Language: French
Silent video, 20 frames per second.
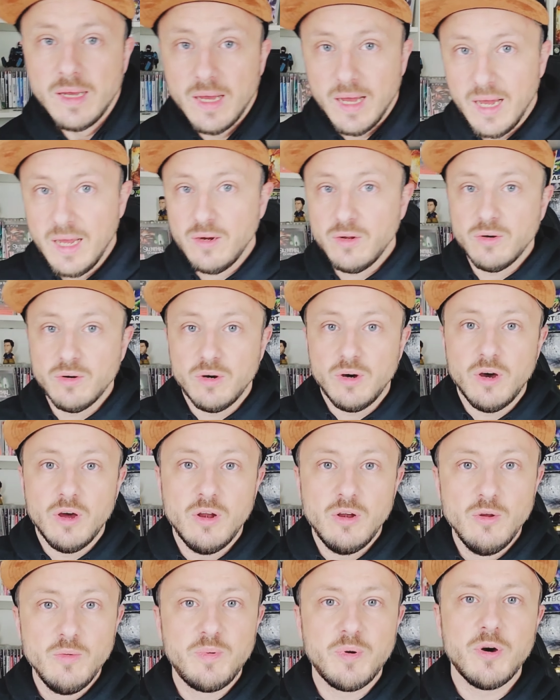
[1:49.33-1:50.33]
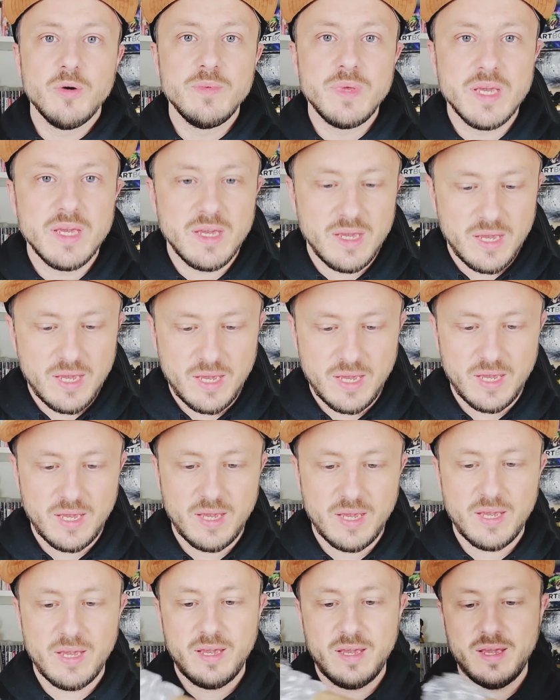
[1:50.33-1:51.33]
Alors, le premier.
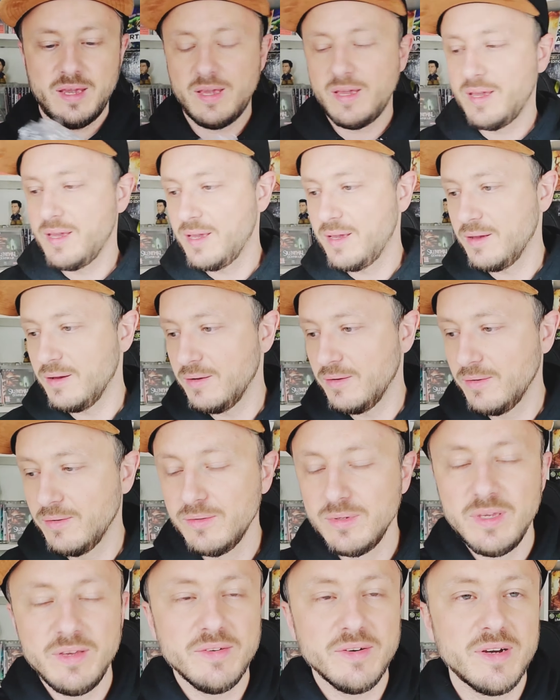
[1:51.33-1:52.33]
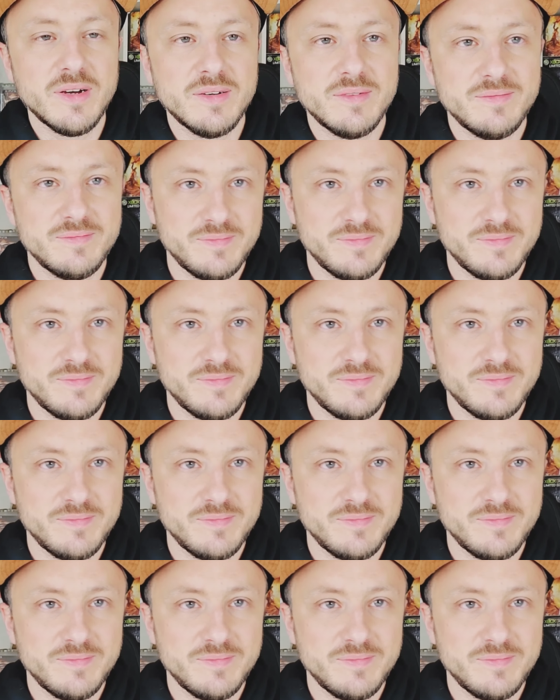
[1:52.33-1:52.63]
On y va.